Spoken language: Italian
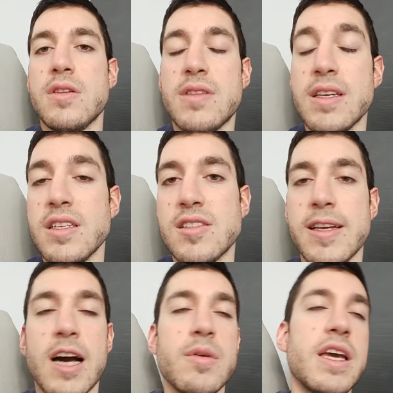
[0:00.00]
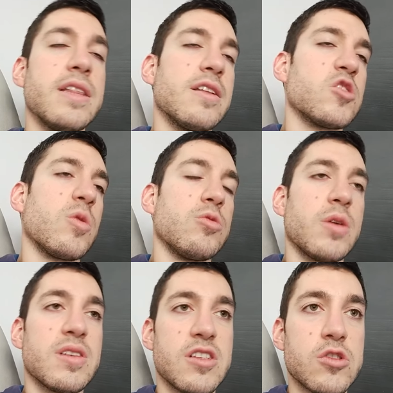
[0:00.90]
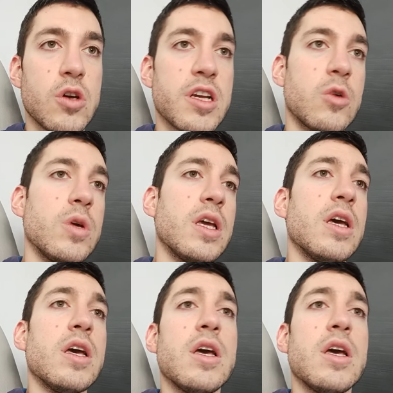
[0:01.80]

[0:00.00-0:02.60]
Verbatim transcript: tennisticamente, insomma tutte queste storie qui